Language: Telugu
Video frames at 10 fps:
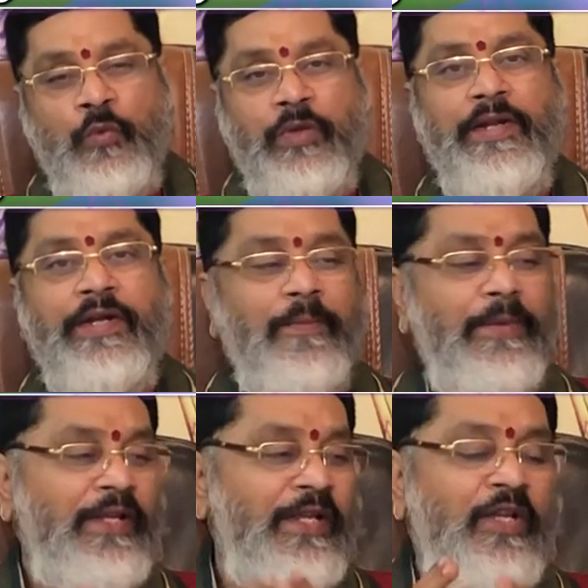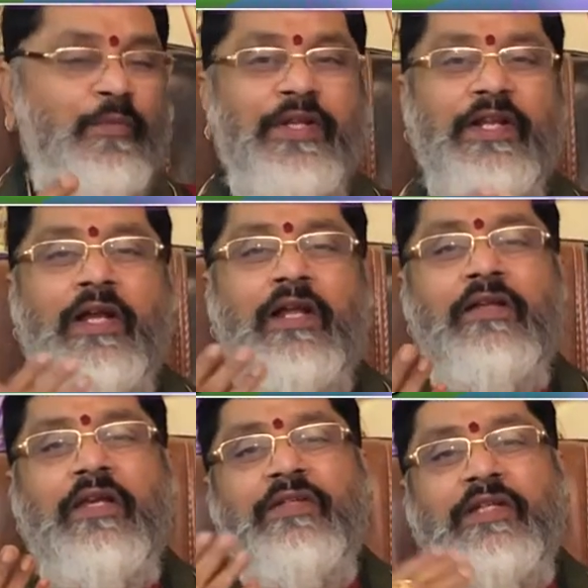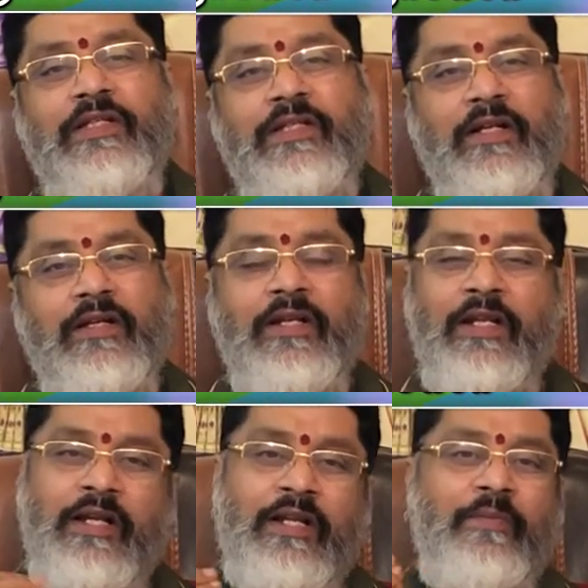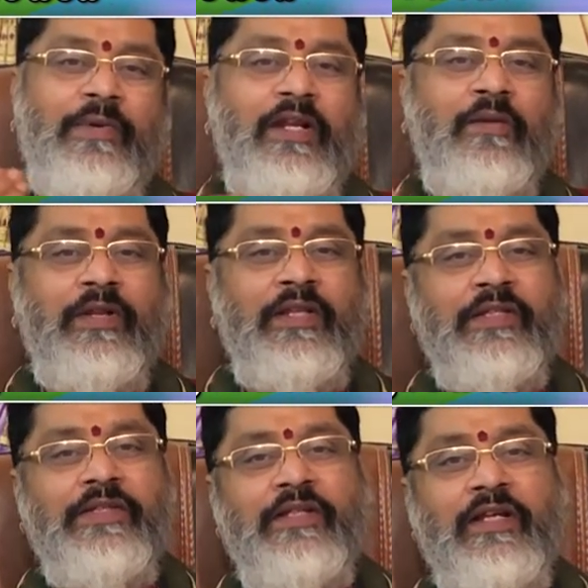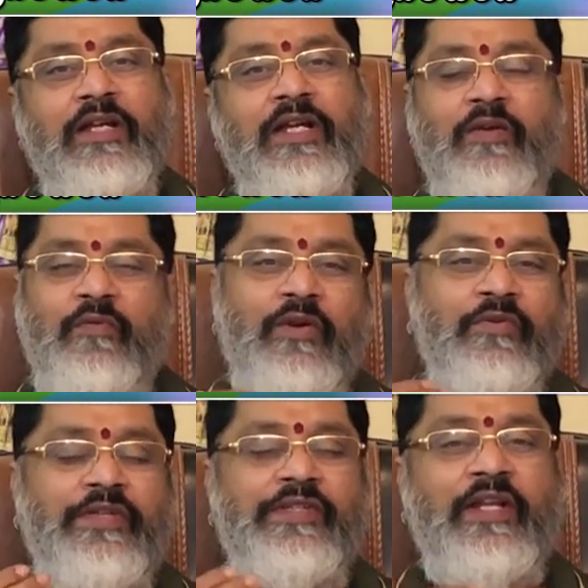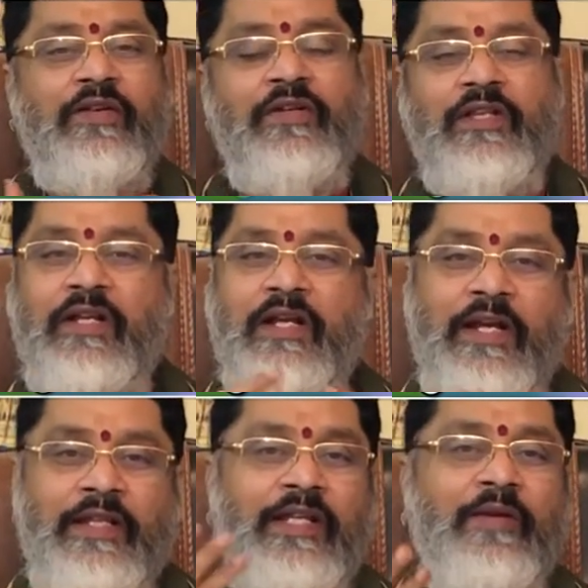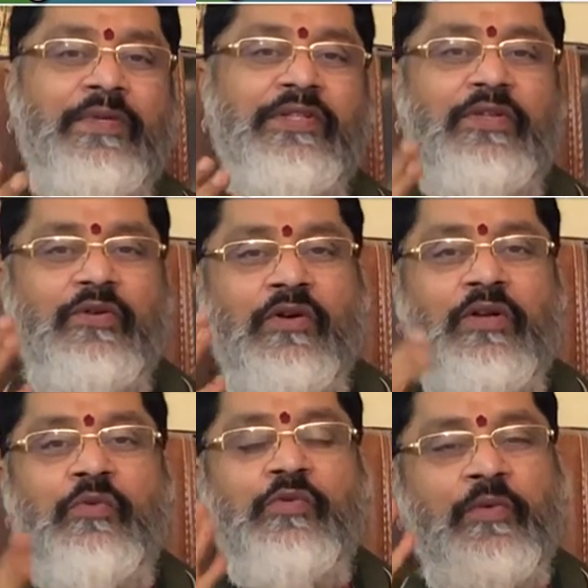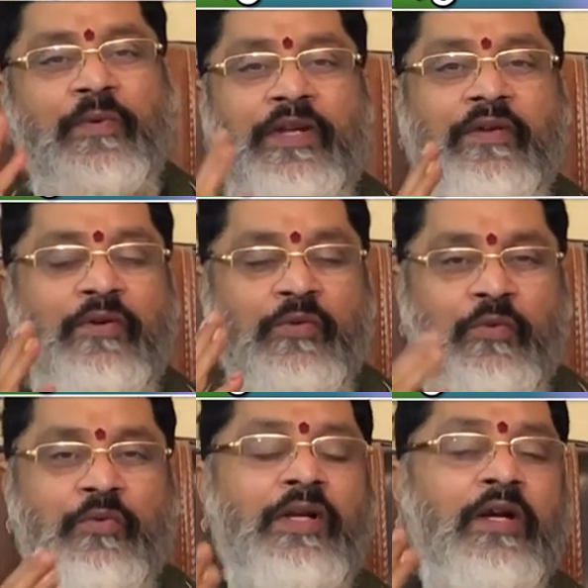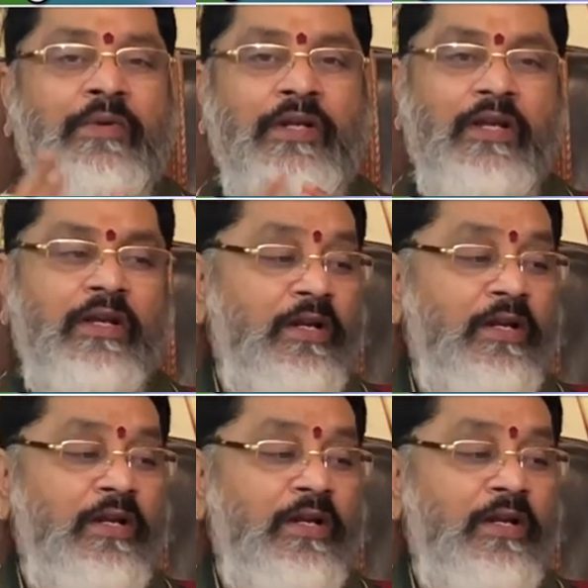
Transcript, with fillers: ఉన్నారు కాబట్టి ఈ ఎనిమిది గ్రహాలు ఏం చేసినా ఎలా అలరి పెట్టాలని ప్రయత్నం చేసినా వాళ్ళు ఉండే స్థానం దాన్ని అధిగమించి యోగాలను కూర్చోబెట్టేవాడు గురువే కాబట్టి